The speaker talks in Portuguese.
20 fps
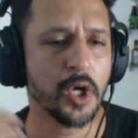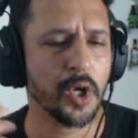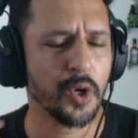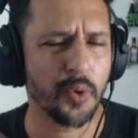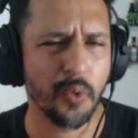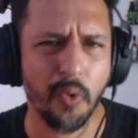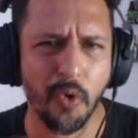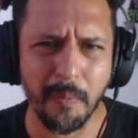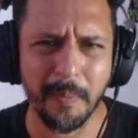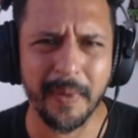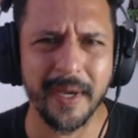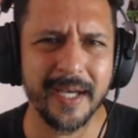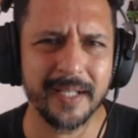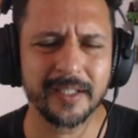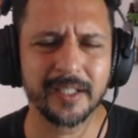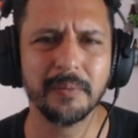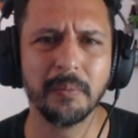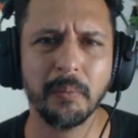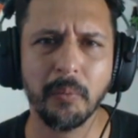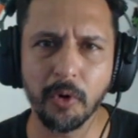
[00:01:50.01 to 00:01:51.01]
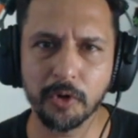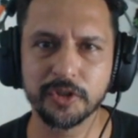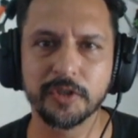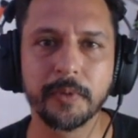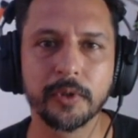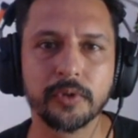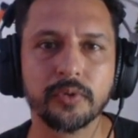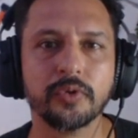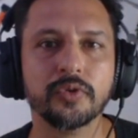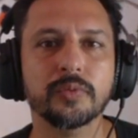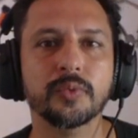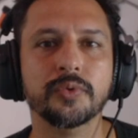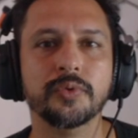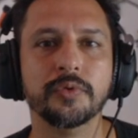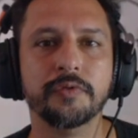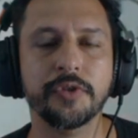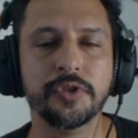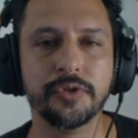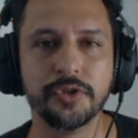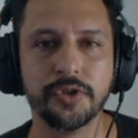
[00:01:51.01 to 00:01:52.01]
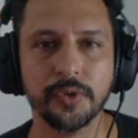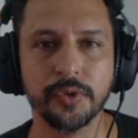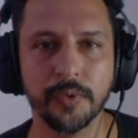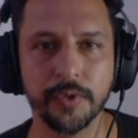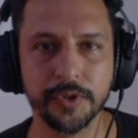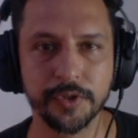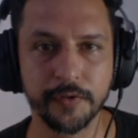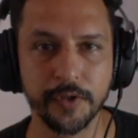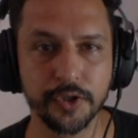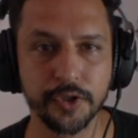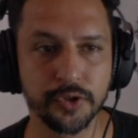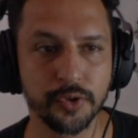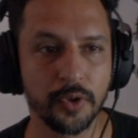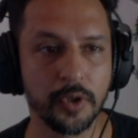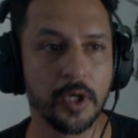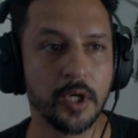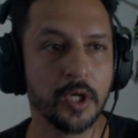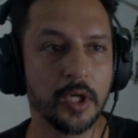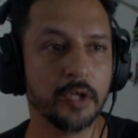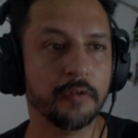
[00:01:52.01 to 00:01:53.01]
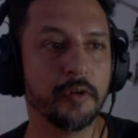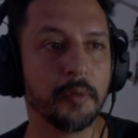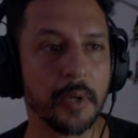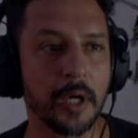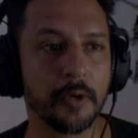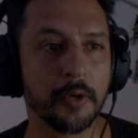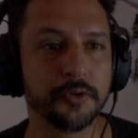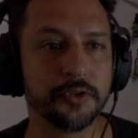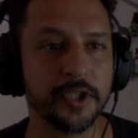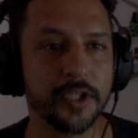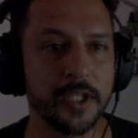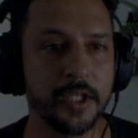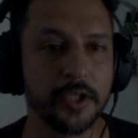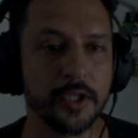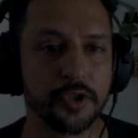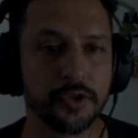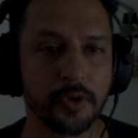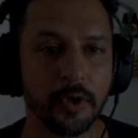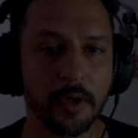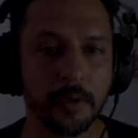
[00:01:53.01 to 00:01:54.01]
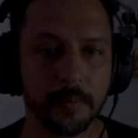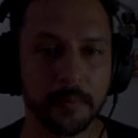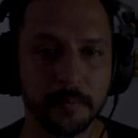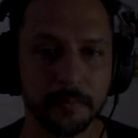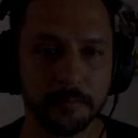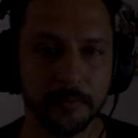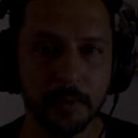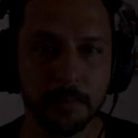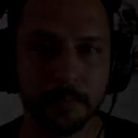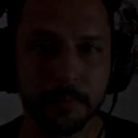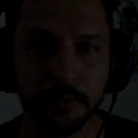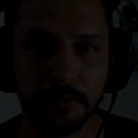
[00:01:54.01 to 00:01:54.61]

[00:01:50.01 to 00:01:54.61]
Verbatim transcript: comenta, mostra para todo mundo o vídeo de hoje, fechou? Vamos lá, o seguinte, ó, vamos pro